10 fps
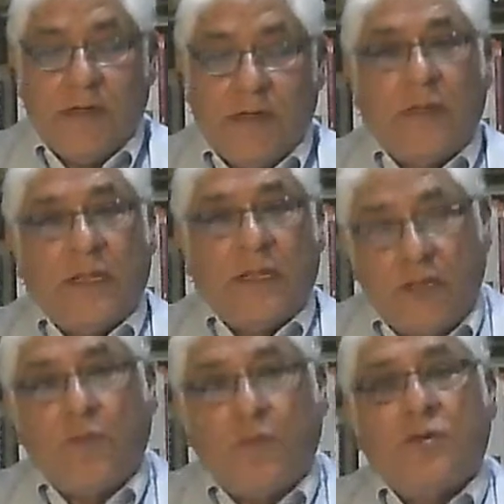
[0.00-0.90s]

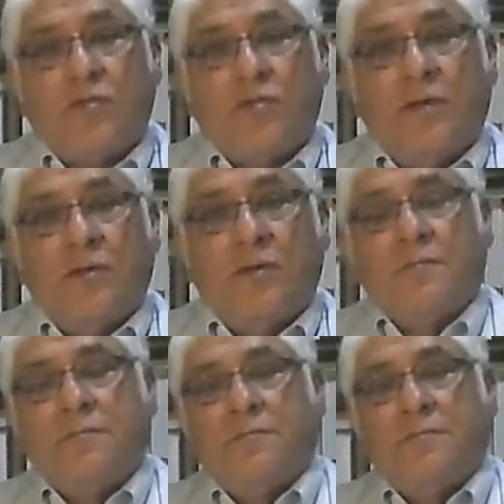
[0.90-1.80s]
bendito por los siglos.
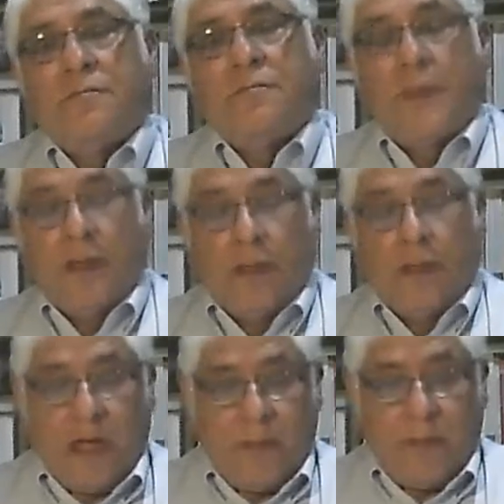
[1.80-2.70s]

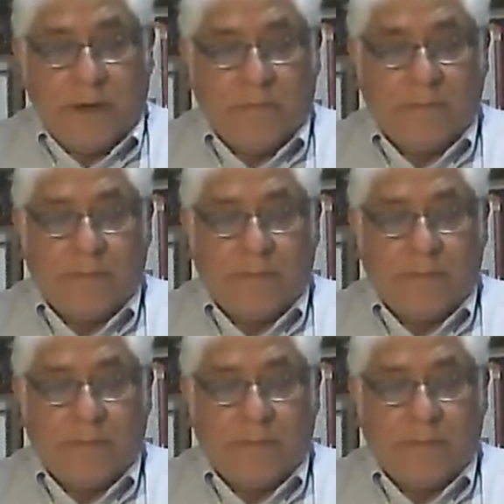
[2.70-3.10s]
Amén.